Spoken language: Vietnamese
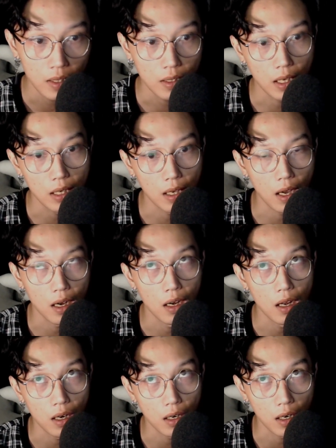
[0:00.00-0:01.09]
Thì
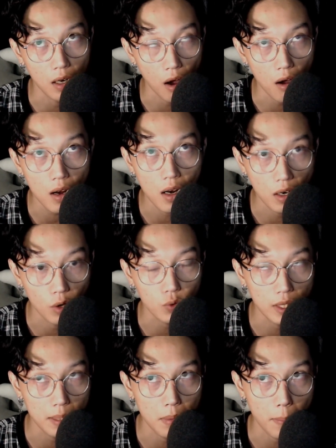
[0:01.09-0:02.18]
lần đó là lần đầu
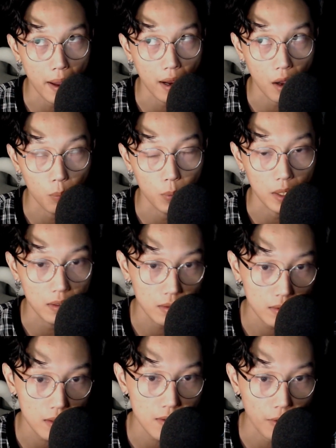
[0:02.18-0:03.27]
tiên mà bạn Hồng này tới
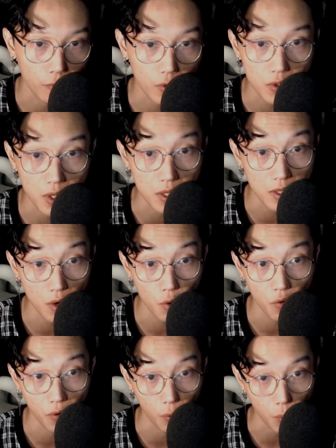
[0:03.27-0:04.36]
khách sạn của anh chị chơi
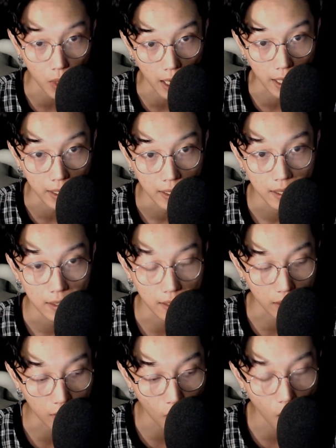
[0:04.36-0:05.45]
luôn và ngủ lại. Thì
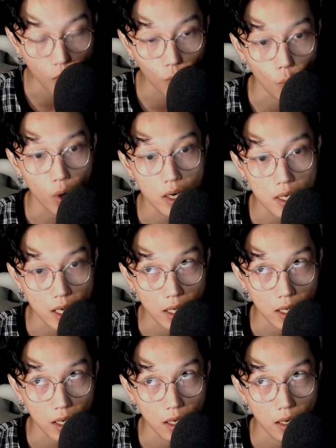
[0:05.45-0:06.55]
con của anh chị
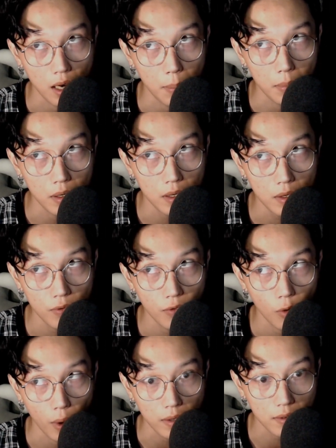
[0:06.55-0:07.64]
á, là mới
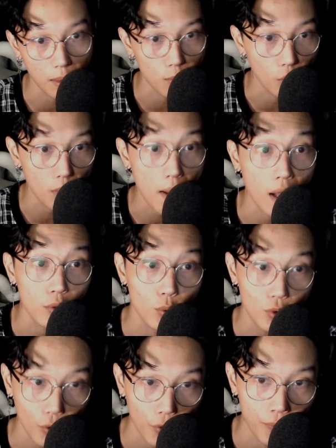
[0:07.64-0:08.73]
khoảng tầm được có 3
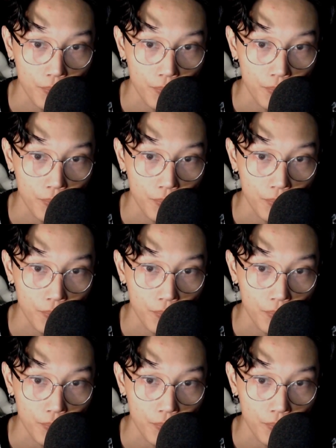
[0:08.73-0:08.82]
tuổi thôi.